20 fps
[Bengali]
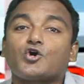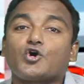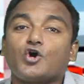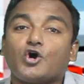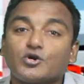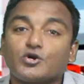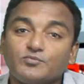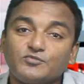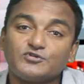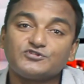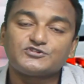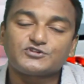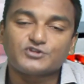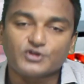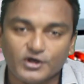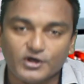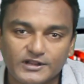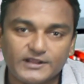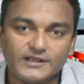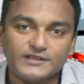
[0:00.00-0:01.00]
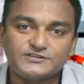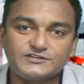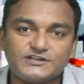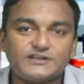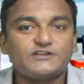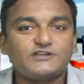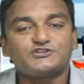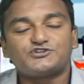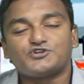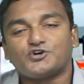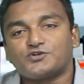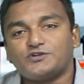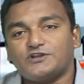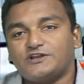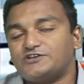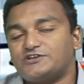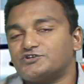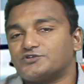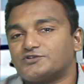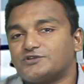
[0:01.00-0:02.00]
কর্মস্থলে চিকিৎসক
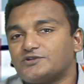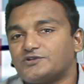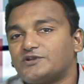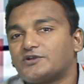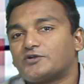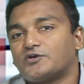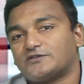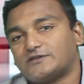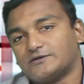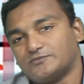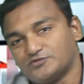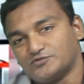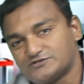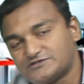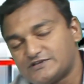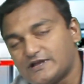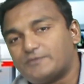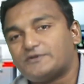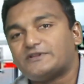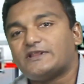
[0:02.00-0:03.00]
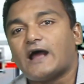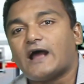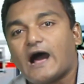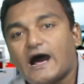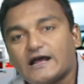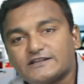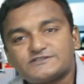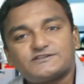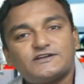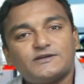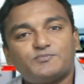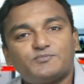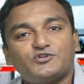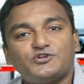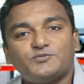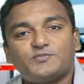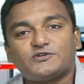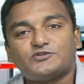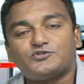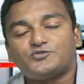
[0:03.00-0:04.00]
নির্যাতনের কথা বলছি আমাদের আজকের
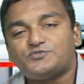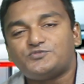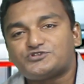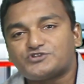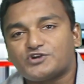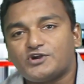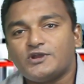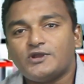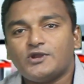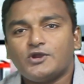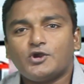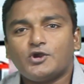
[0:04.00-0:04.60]
প্রতিপাদ্য বিষয়